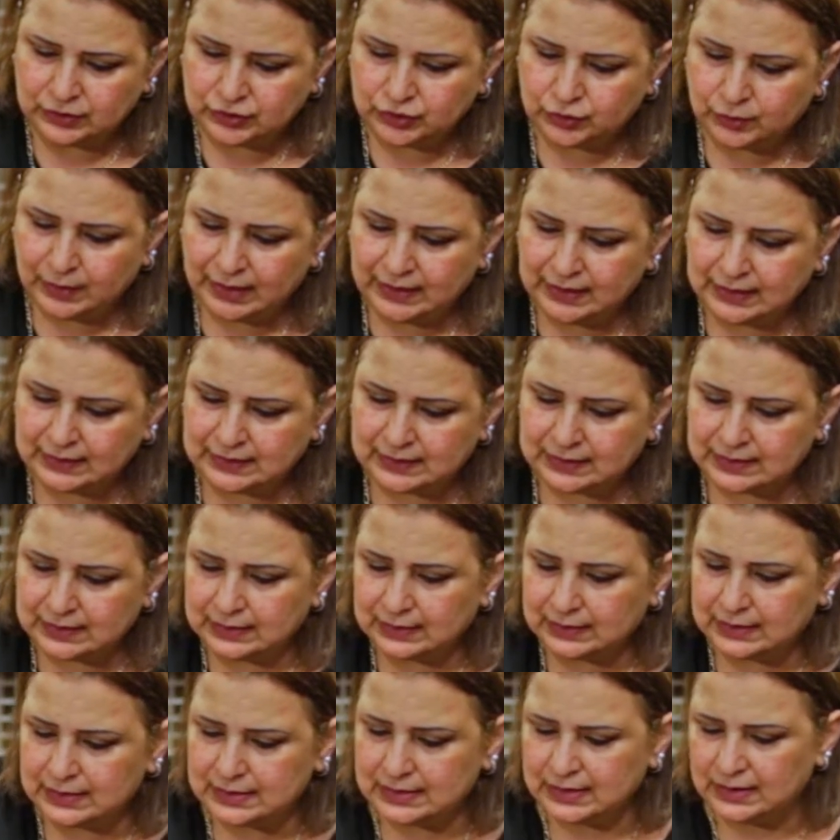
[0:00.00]
شويه
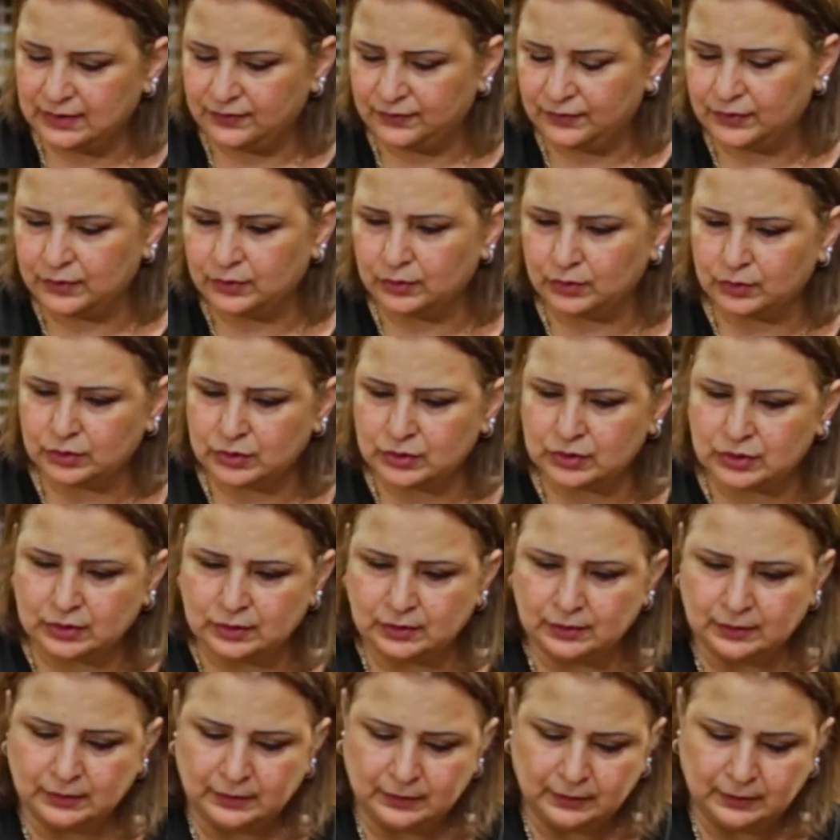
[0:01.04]
زيت في النص